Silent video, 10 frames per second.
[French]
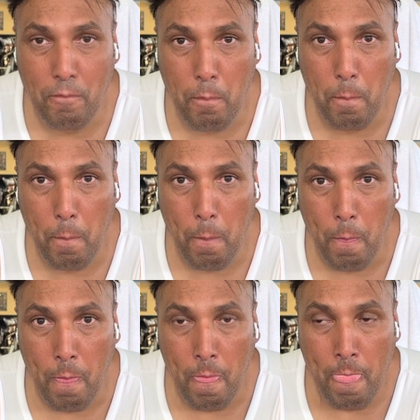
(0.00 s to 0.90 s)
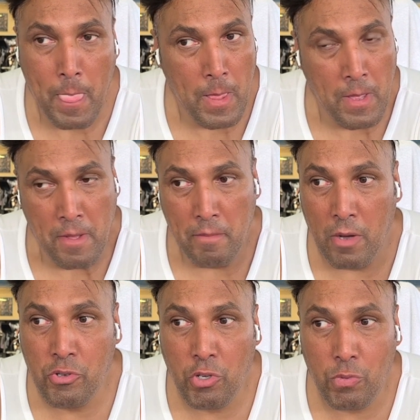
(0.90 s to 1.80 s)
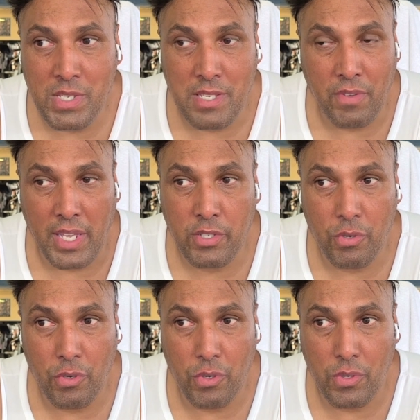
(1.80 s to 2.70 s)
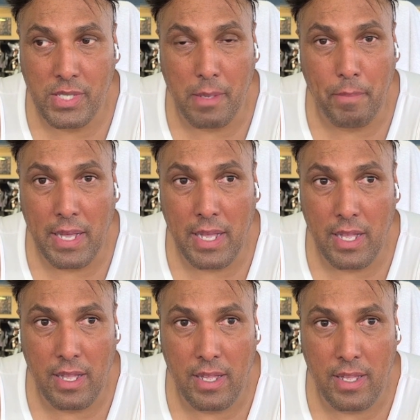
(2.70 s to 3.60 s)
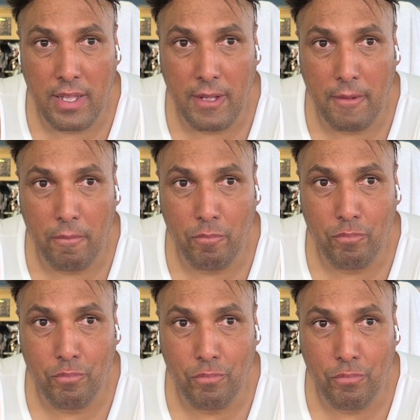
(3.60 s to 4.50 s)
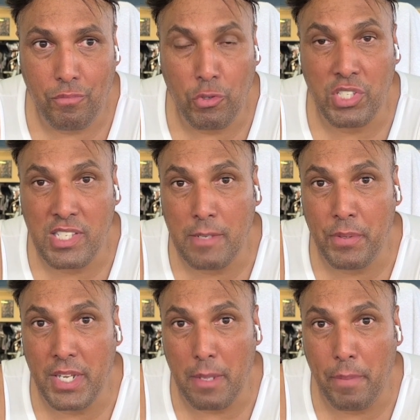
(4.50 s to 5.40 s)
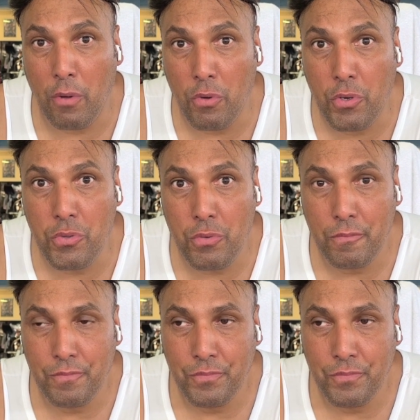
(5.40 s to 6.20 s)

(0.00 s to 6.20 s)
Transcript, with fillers: médias français bah Aujourd'hui, c'est vrai que c'est pas notre discipline, elle n'est pas reconnue